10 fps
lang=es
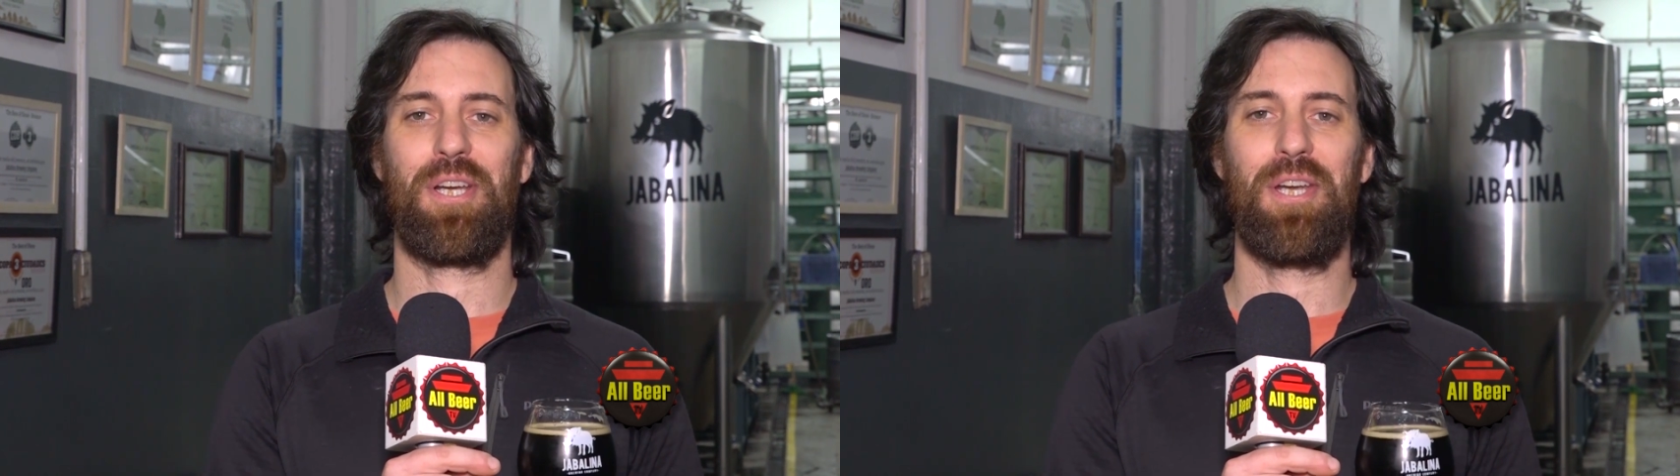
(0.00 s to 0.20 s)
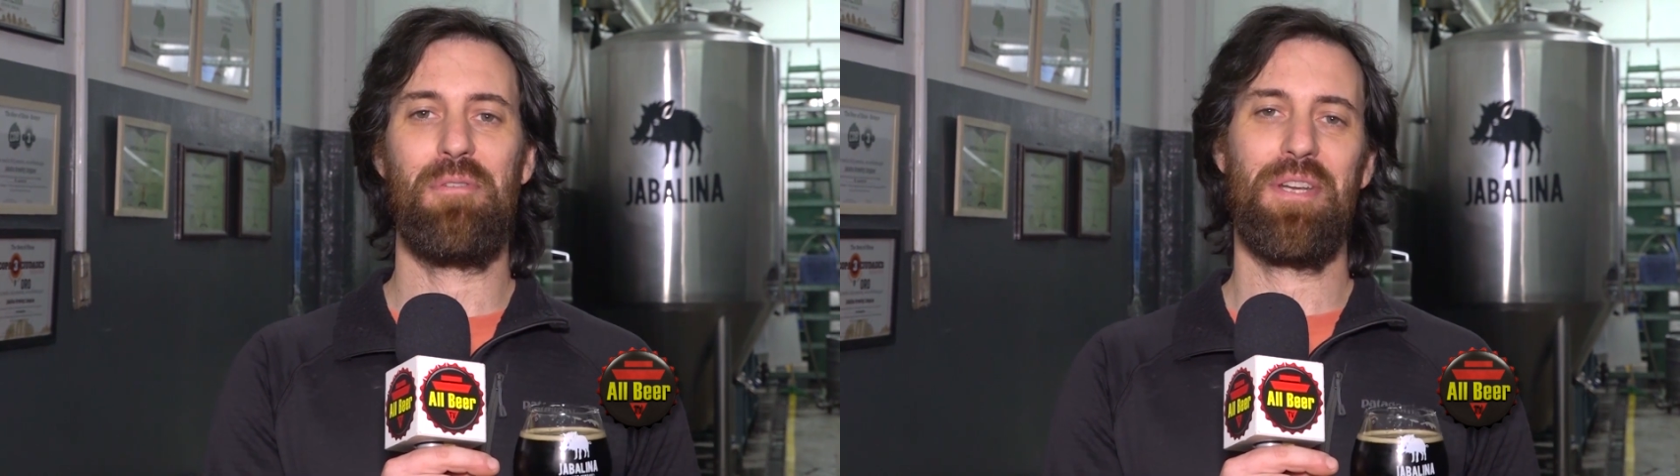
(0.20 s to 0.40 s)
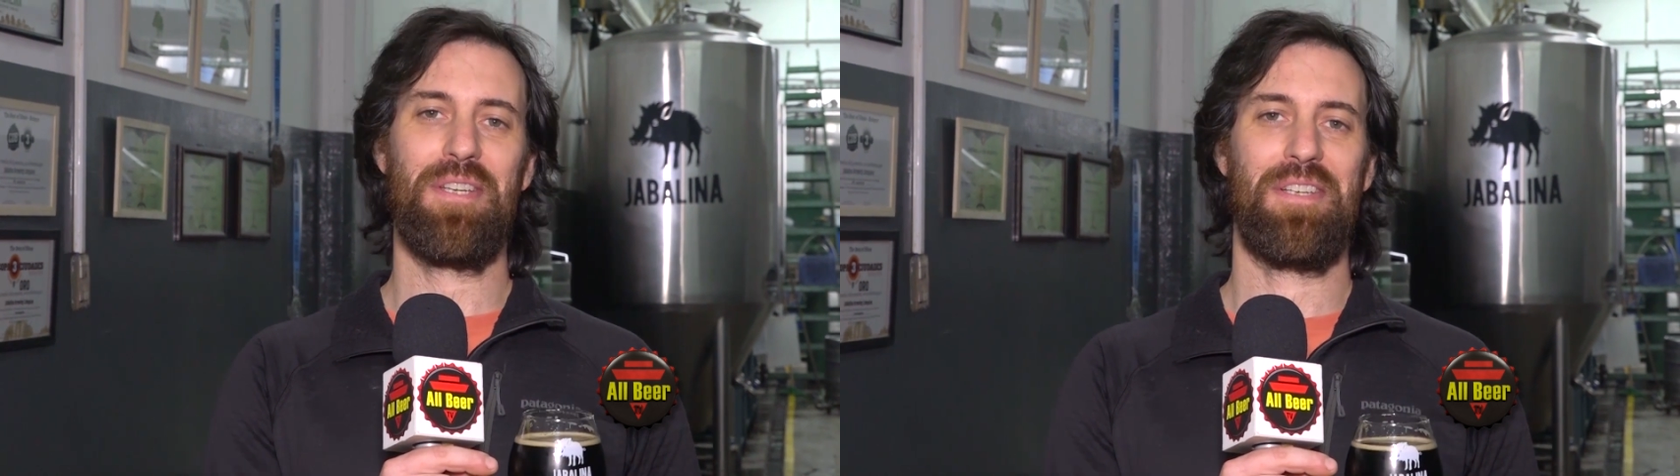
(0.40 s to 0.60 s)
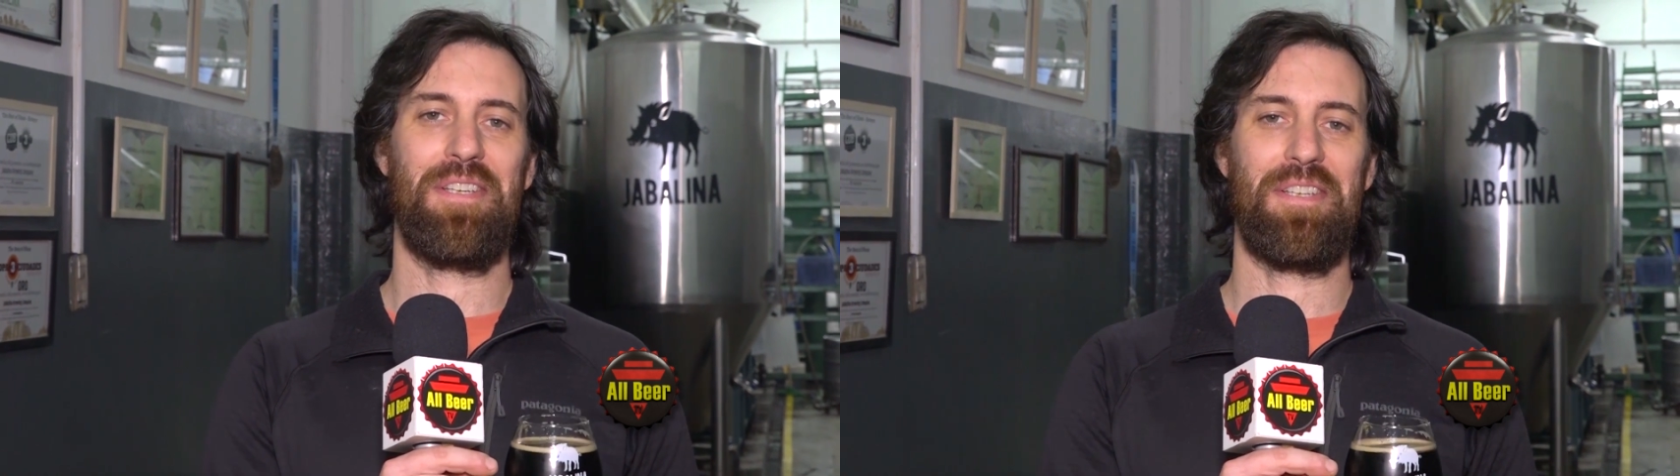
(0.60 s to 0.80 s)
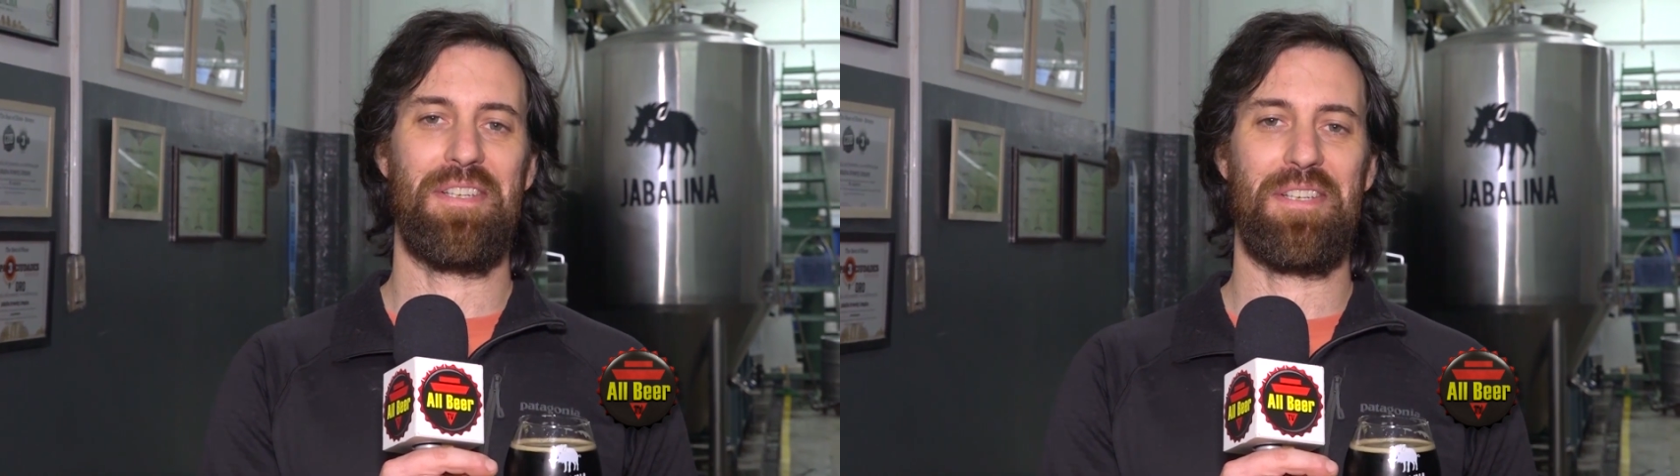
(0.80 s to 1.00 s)
escriben
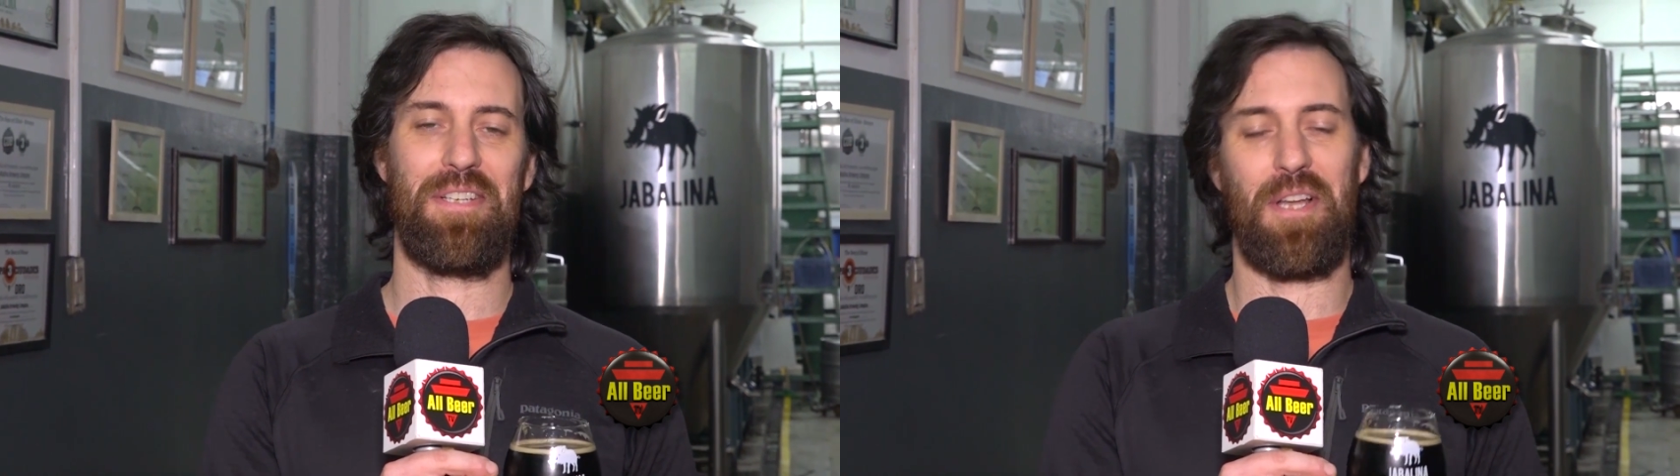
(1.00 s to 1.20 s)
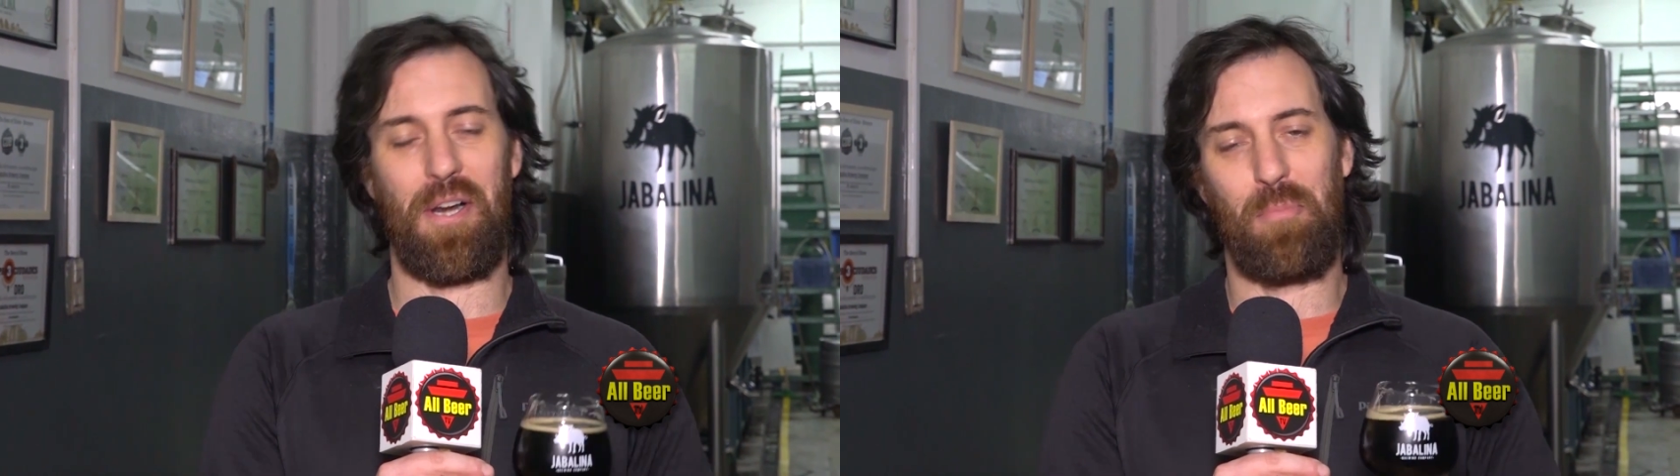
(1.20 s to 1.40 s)
y les